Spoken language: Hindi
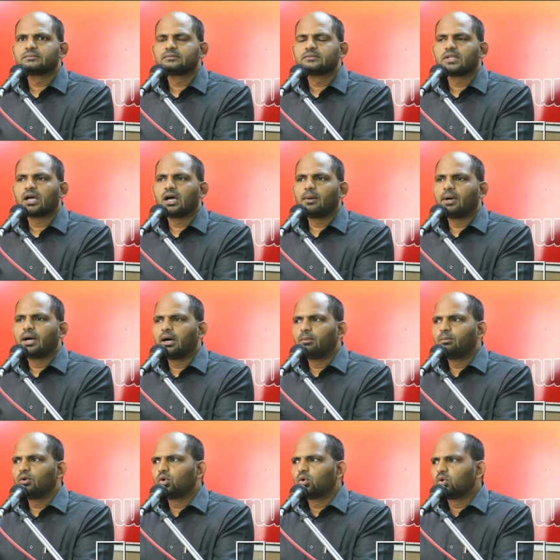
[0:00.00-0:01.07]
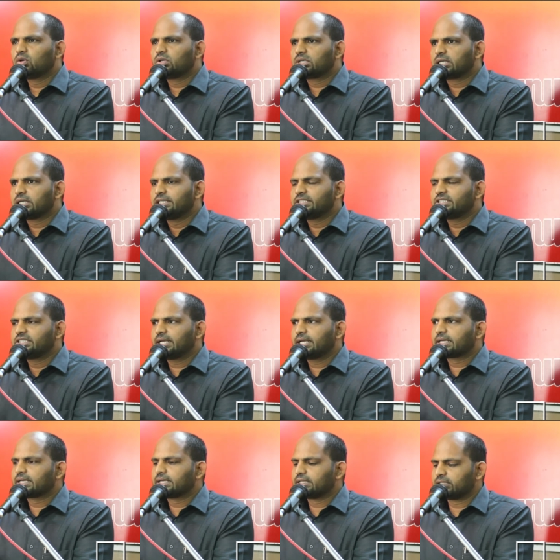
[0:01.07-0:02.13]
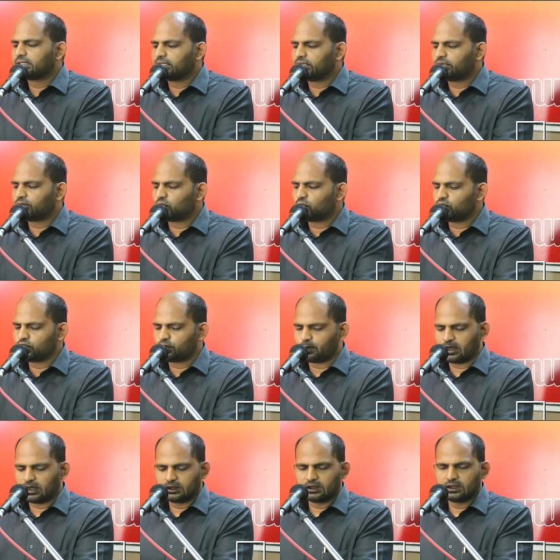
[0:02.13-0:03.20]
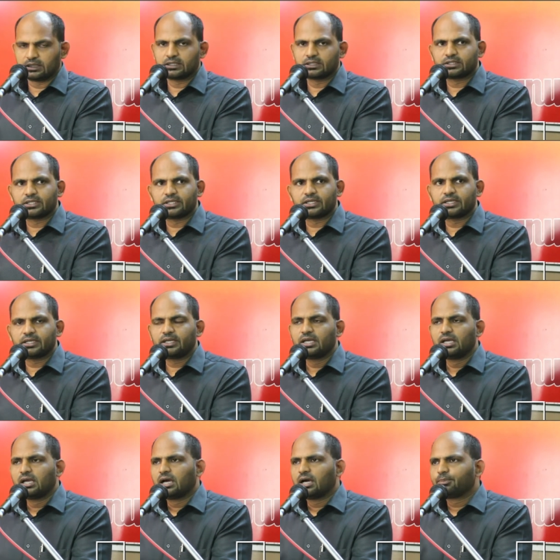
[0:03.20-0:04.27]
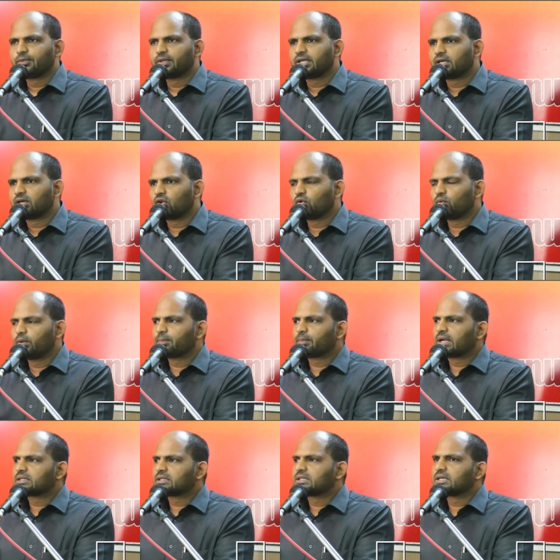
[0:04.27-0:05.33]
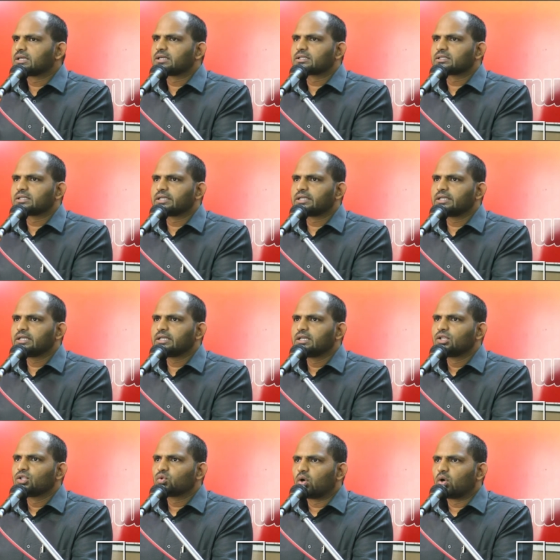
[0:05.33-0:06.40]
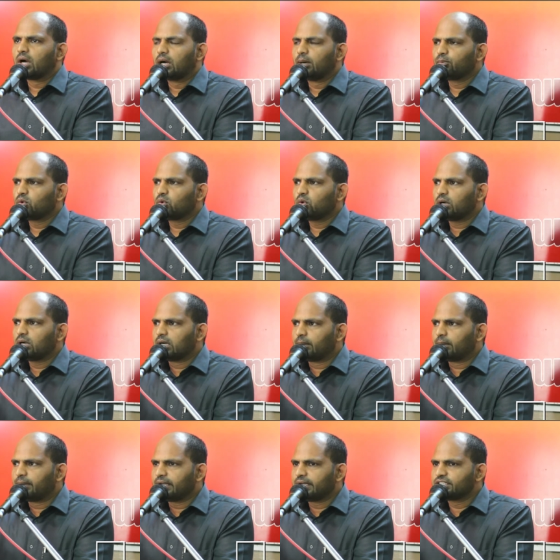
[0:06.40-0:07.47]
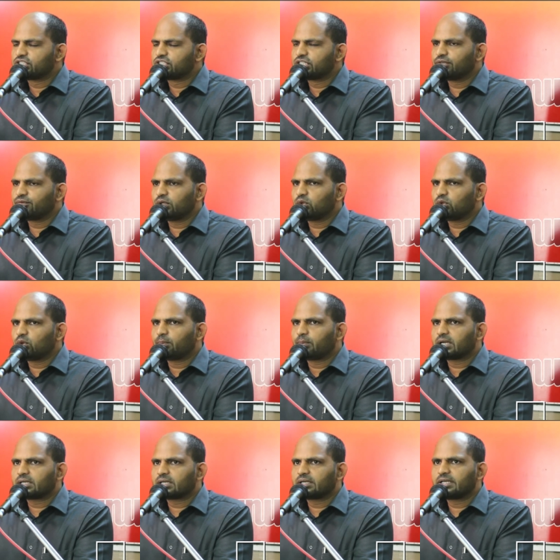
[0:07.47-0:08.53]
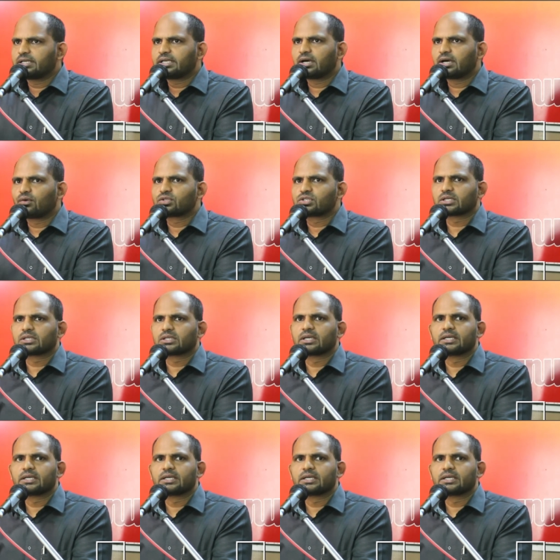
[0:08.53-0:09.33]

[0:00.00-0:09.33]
अब हम लोग कलिशिया के अंदर रोज प्रार्थना करते हैं अपने घरों में प्रार्थना करते हैं तो हमको हमारे जीवन को परखने की आवश्यकता है